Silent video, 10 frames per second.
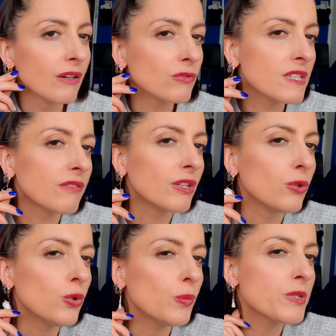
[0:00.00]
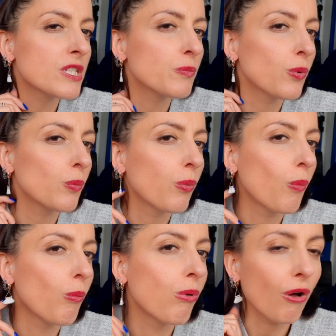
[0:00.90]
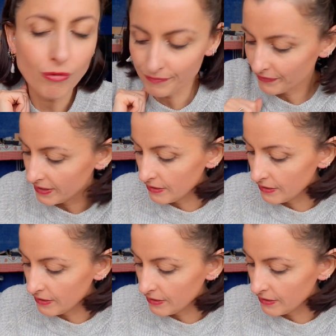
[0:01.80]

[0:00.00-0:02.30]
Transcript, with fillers: Vous avez le petit pompon blanc,